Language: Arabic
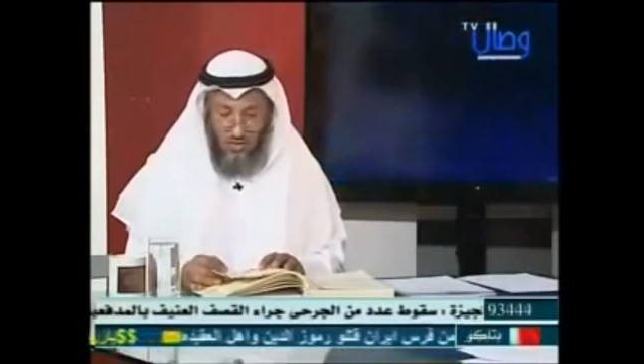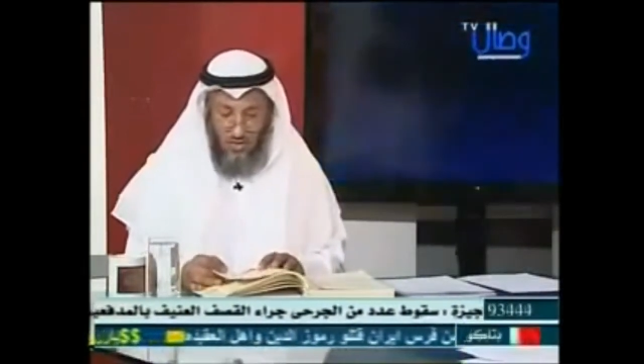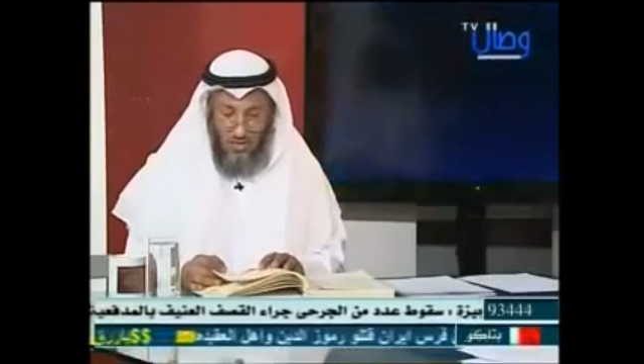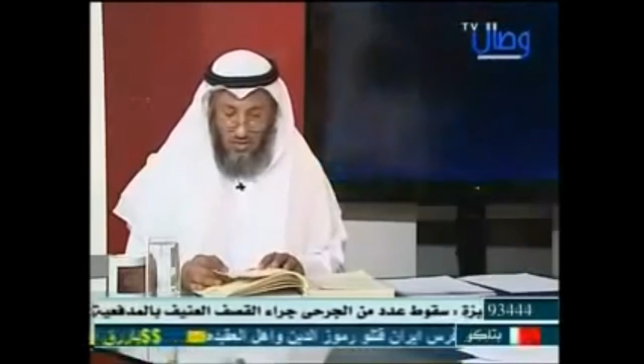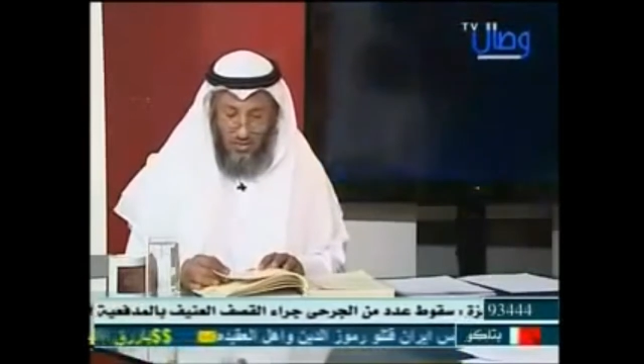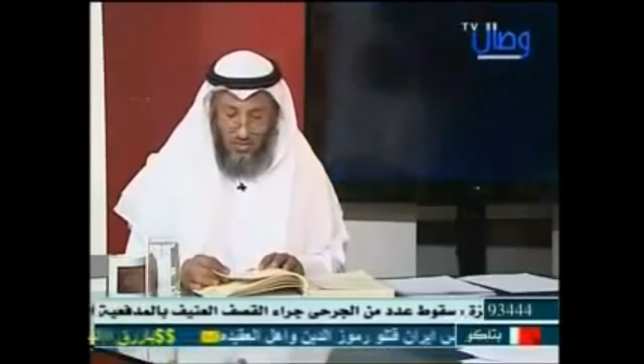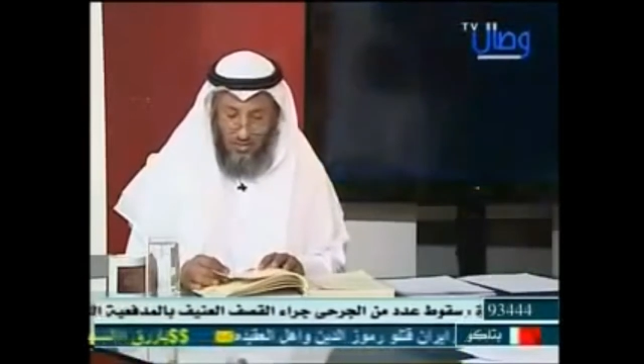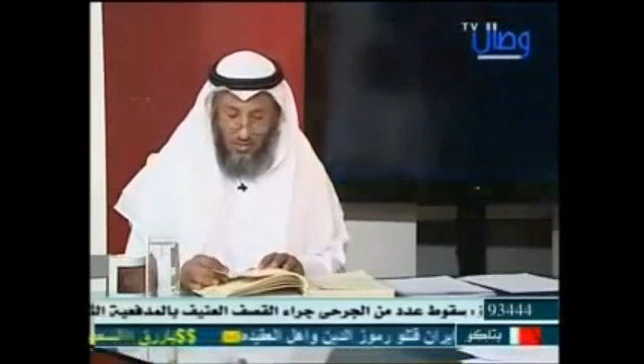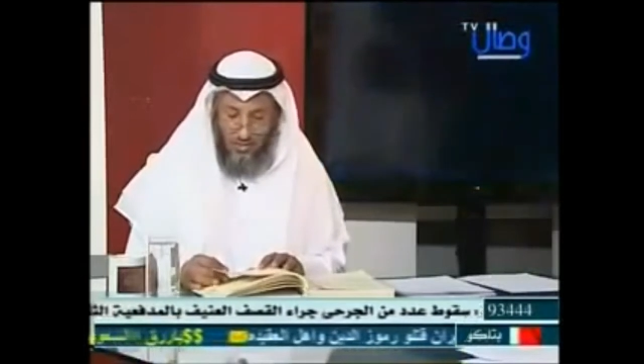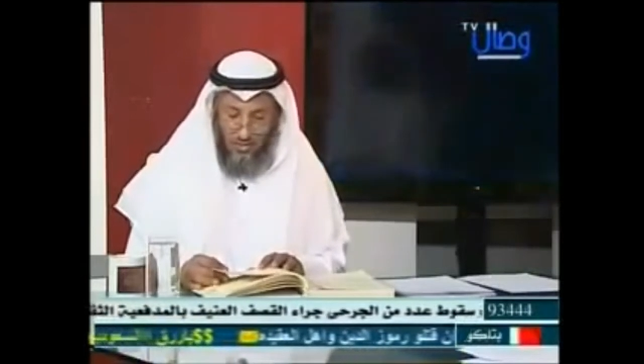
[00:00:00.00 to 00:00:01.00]
هذا
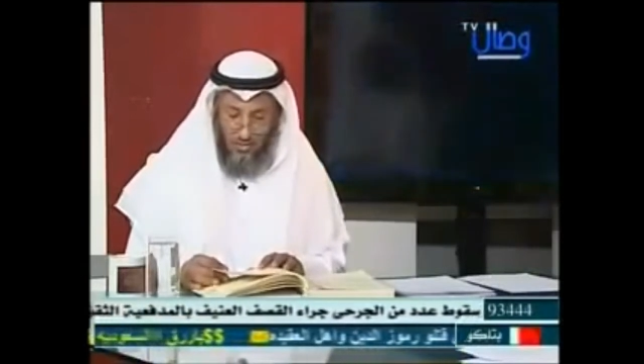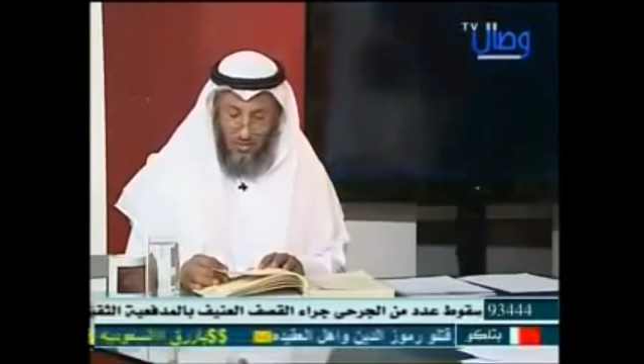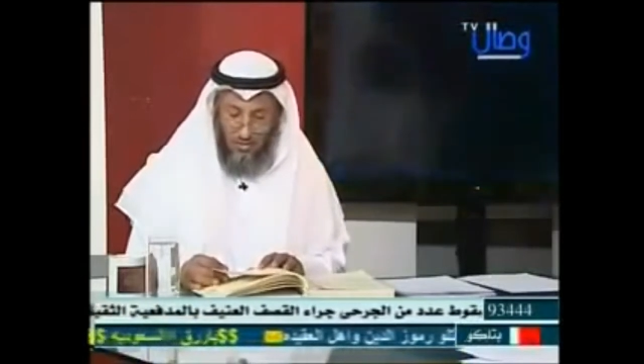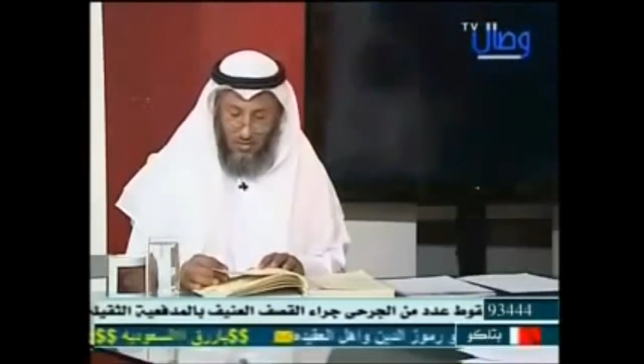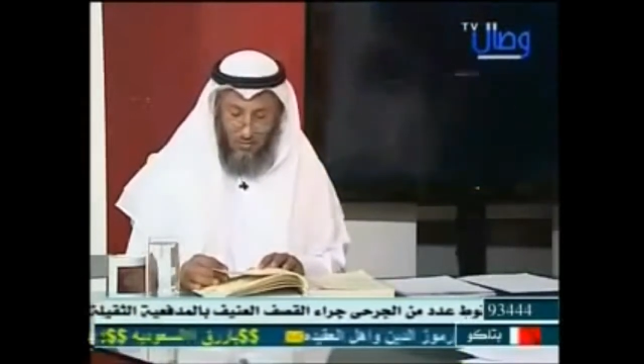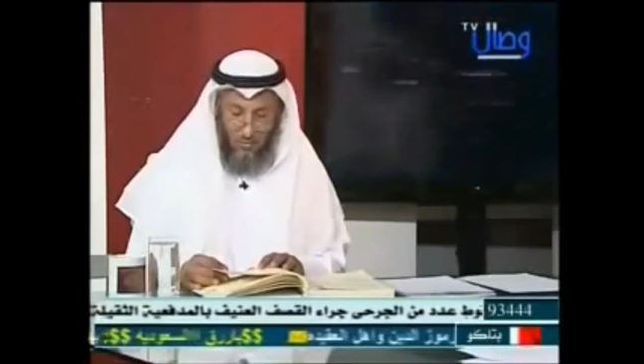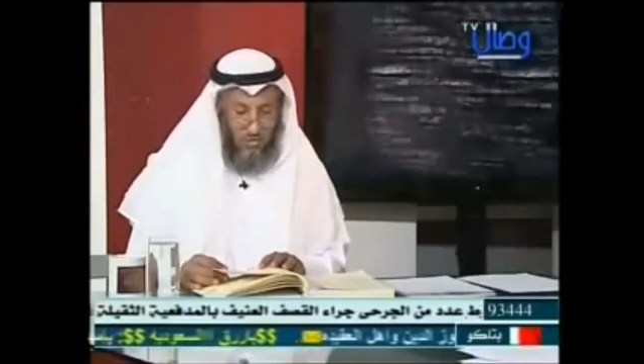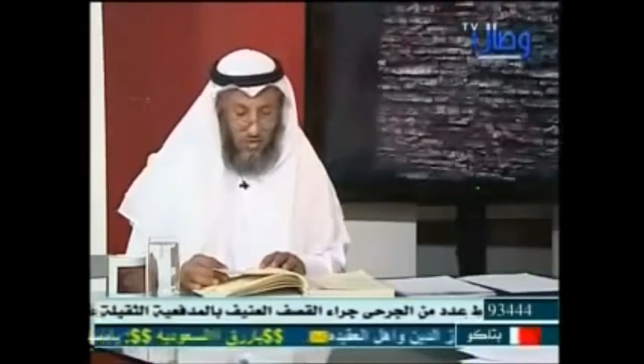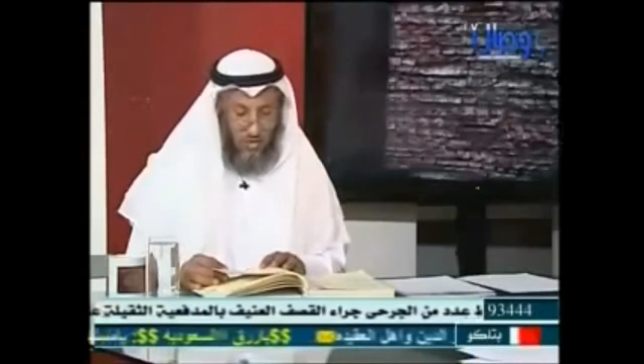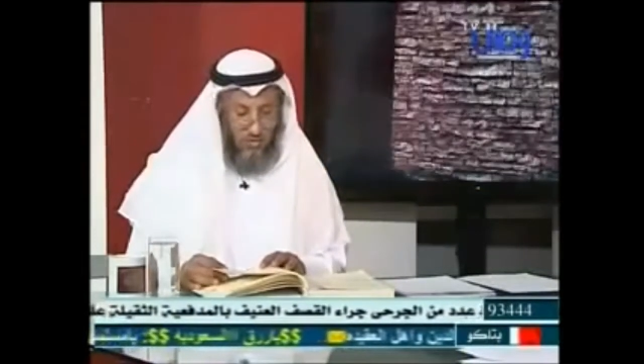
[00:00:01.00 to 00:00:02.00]
الحديث آه،
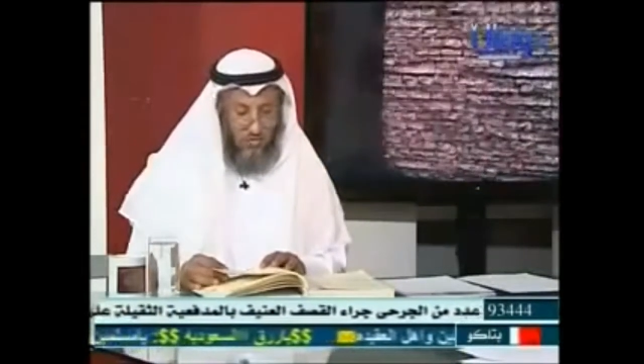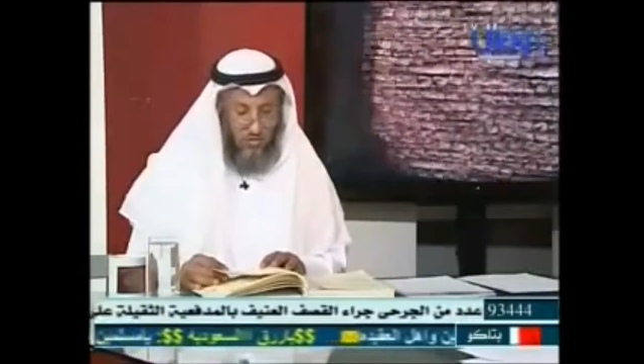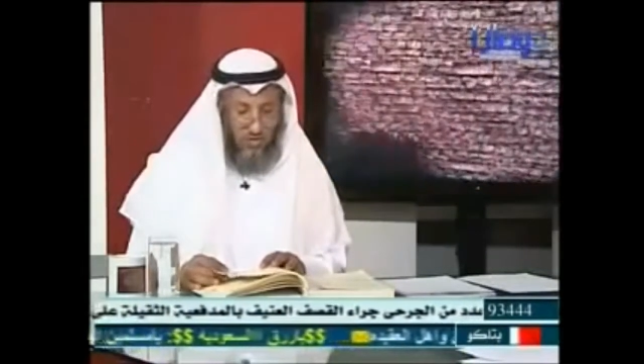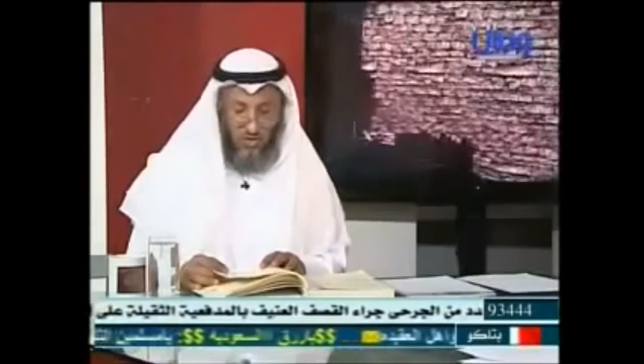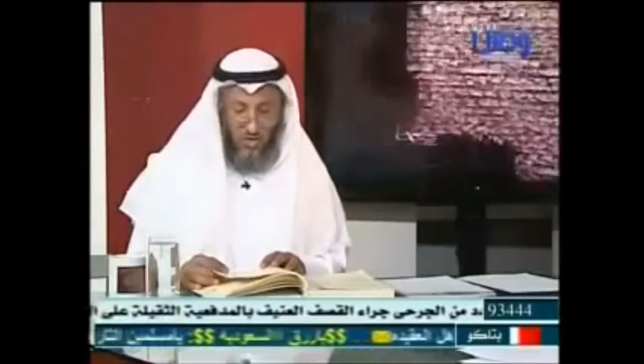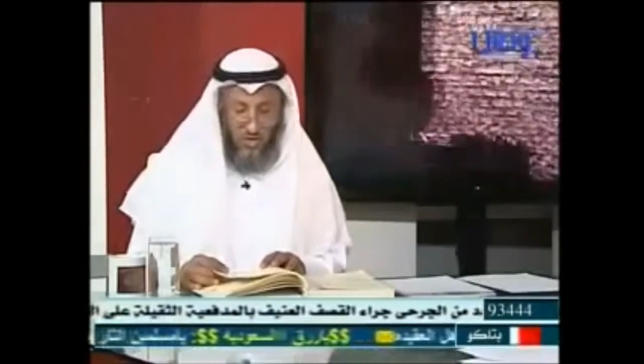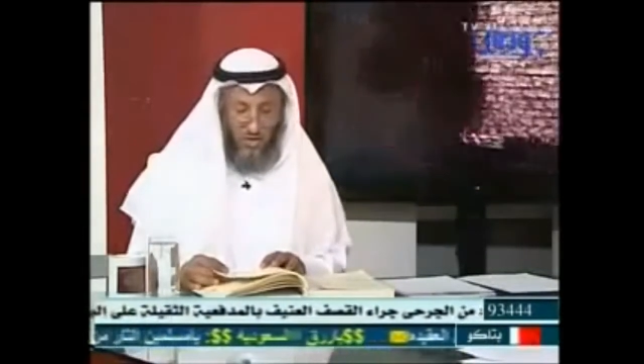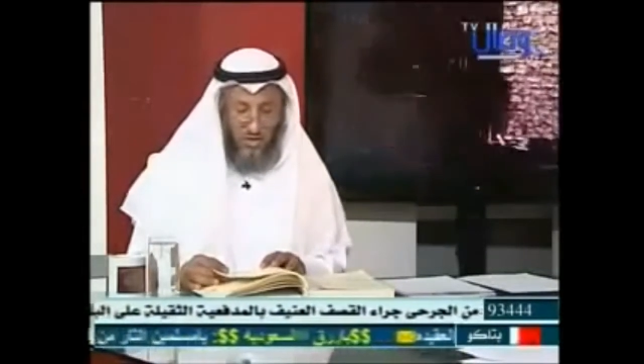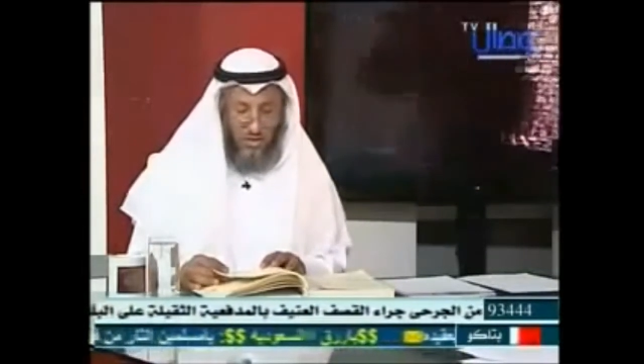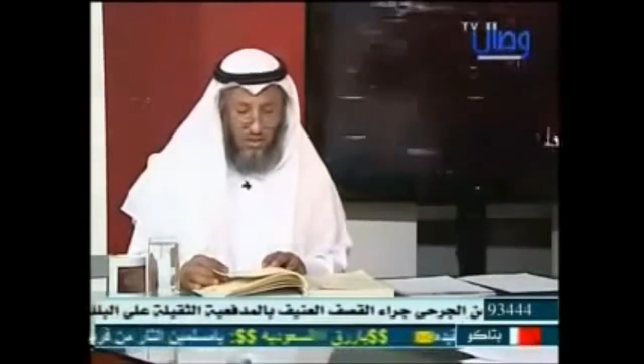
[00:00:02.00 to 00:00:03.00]
مضطرب وفيه
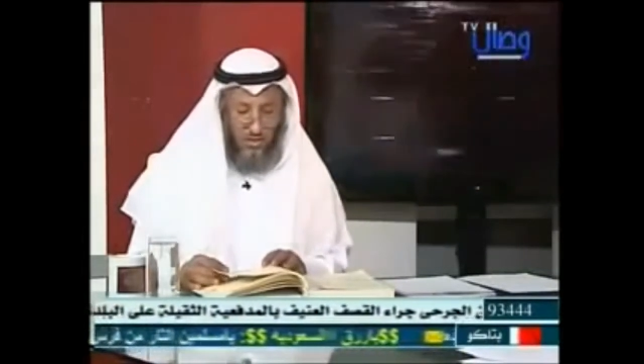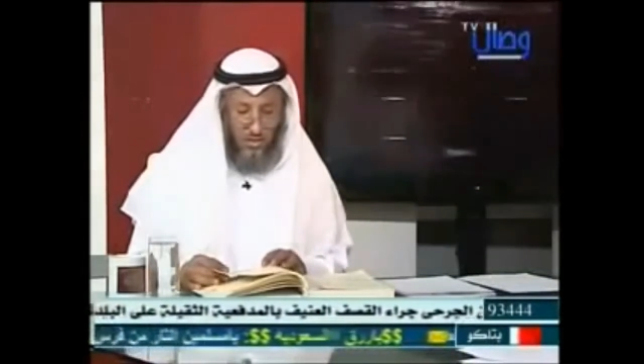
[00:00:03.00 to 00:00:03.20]
نكارة